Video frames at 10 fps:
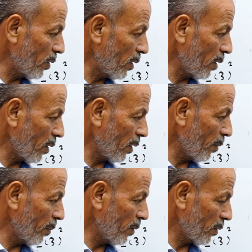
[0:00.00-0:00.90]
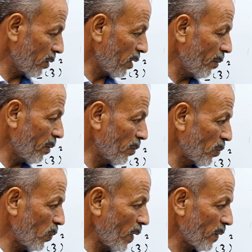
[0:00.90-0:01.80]
هي كتابة
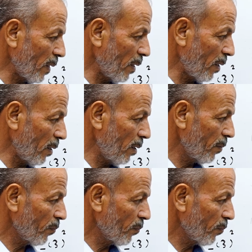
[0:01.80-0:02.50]
مجموعة الحل